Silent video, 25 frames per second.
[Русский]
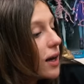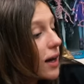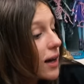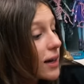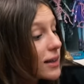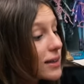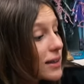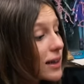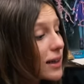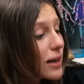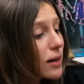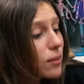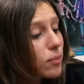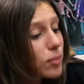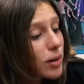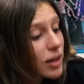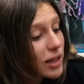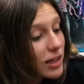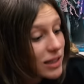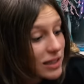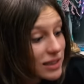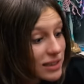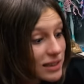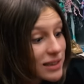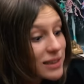Это
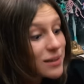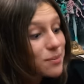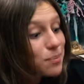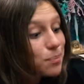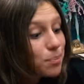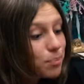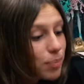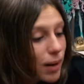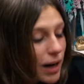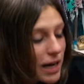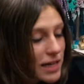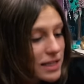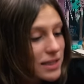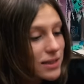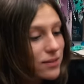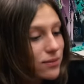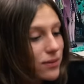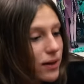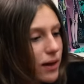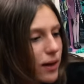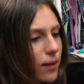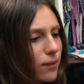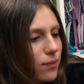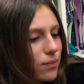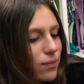Ребекка Стим
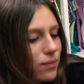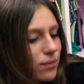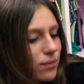базовая.